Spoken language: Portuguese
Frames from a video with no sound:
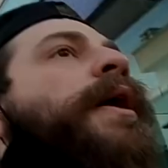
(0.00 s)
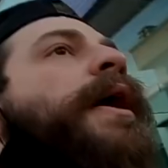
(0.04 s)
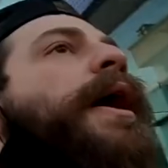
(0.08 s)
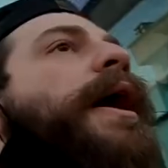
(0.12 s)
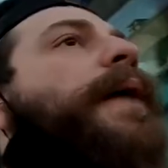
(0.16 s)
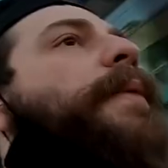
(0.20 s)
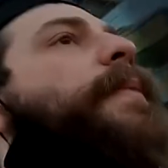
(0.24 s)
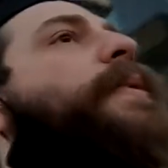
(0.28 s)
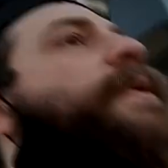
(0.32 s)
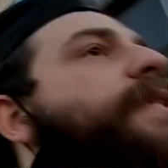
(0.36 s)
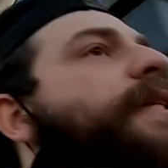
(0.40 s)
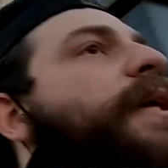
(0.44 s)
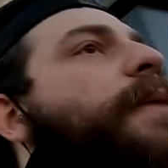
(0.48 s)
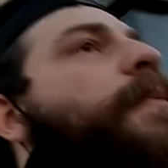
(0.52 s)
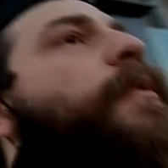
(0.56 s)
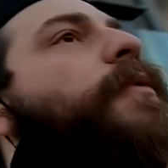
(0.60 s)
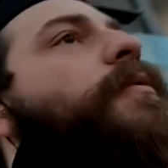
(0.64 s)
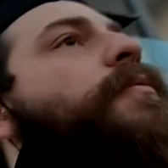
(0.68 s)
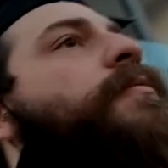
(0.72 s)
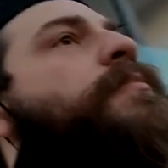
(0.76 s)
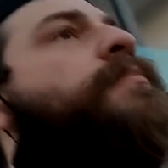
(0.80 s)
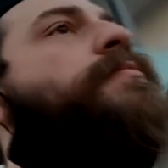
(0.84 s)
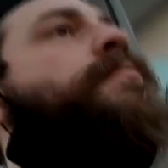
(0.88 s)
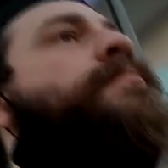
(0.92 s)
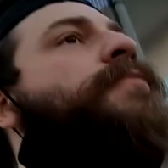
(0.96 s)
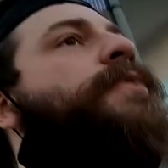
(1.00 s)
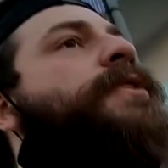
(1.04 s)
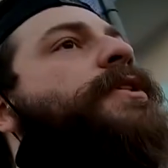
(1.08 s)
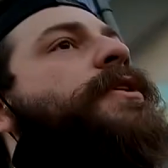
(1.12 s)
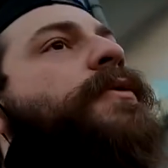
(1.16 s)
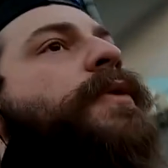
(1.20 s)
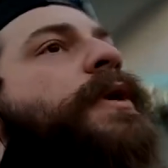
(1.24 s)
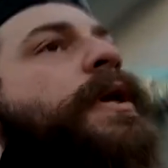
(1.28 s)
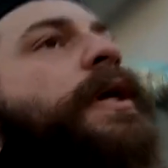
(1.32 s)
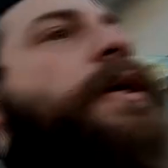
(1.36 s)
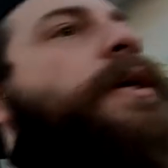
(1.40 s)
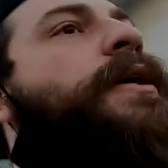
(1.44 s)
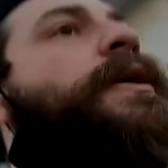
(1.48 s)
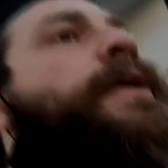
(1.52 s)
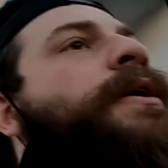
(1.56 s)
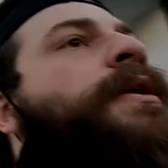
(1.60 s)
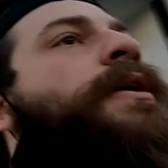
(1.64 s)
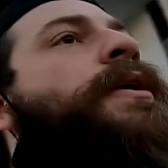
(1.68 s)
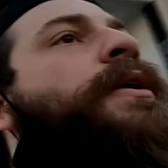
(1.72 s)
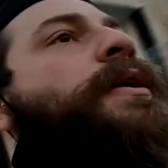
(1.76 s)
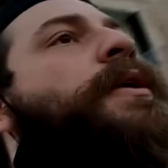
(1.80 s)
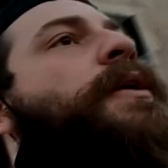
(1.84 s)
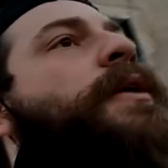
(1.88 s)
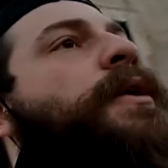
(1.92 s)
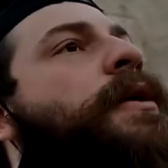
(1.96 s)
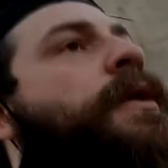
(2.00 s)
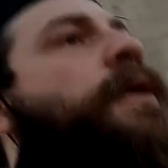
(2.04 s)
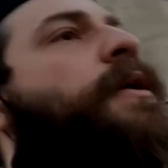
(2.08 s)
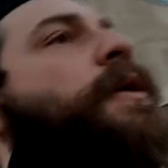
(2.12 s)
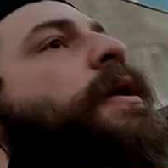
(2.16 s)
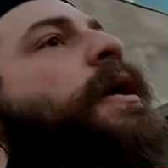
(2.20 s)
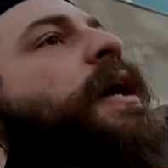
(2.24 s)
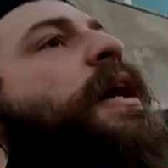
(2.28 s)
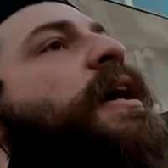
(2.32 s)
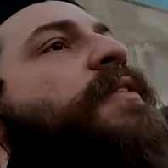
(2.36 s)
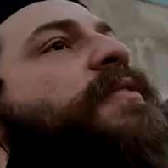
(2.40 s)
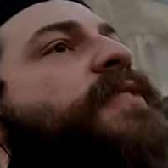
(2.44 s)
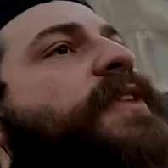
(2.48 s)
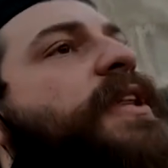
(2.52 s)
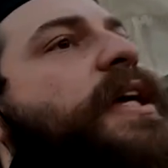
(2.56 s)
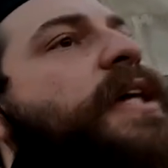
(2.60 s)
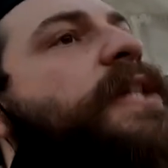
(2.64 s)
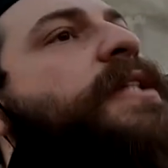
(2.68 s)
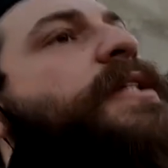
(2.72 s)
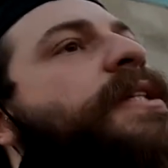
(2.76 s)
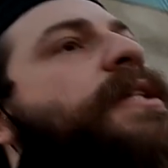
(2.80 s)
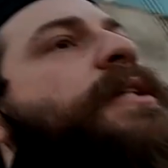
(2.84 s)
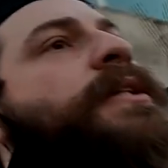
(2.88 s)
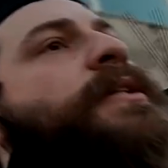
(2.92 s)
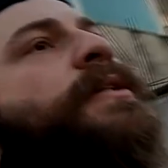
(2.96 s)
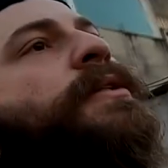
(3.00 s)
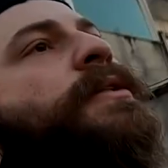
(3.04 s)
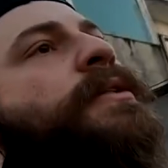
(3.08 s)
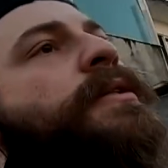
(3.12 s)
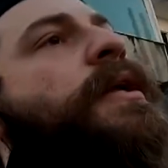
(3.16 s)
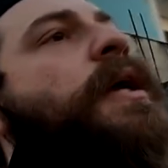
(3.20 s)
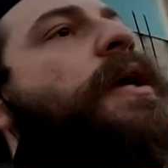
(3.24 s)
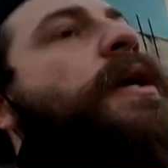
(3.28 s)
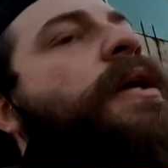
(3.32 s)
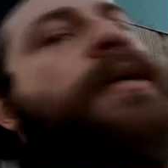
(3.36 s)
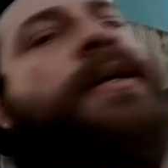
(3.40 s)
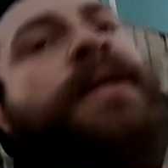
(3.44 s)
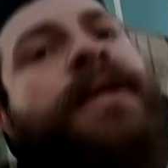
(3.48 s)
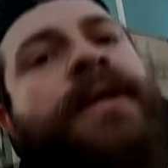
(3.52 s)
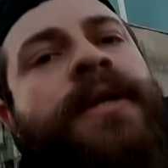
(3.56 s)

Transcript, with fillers: Ah, mas tá bom. Fazer o quê? A vida é assim, né?